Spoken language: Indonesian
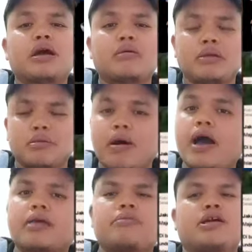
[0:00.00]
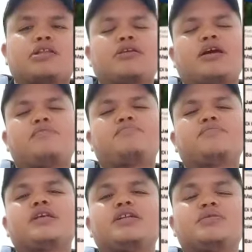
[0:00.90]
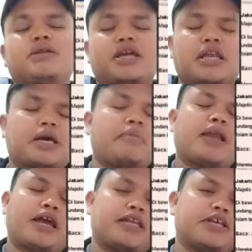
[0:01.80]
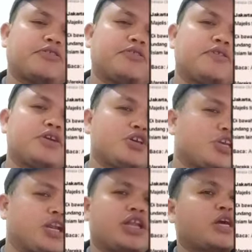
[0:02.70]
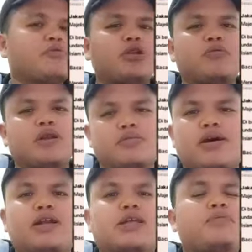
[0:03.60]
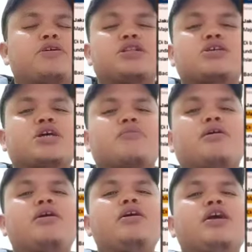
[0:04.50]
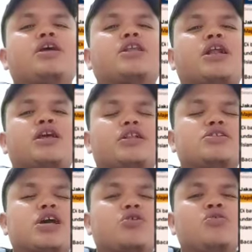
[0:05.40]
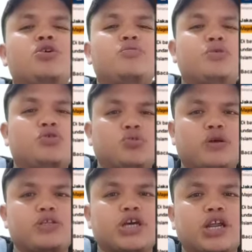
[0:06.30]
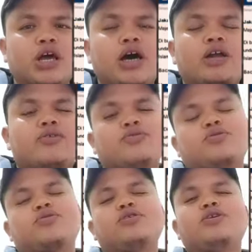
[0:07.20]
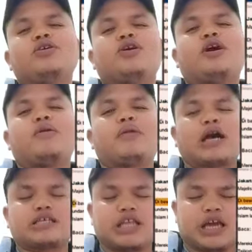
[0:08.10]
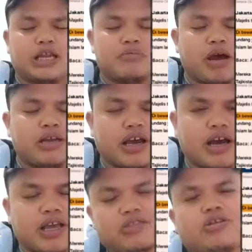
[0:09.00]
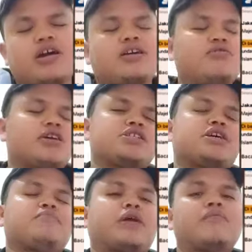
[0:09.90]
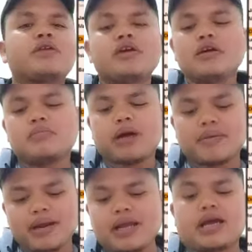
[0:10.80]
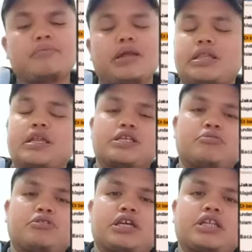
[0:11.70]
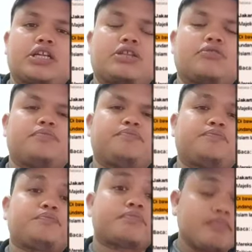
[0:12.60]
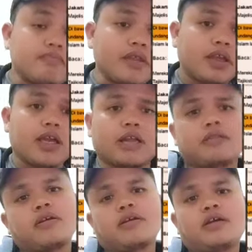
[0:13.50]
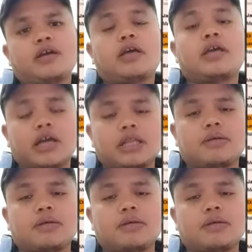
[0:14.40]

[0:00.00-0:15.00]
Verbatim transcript: Cukup aneh sebenarnya. Tajikistan adalah negara dengan mayoritas muslim. Namun, Majelis Tinggi Parlemen itu telah meloloskan undang-undang kontroversial. Di bawah kepemimpinan ketuanya Rustam Emomali pekan lalu, negara itu resmi meloloskan undang-undang yang melarang pakaian asing.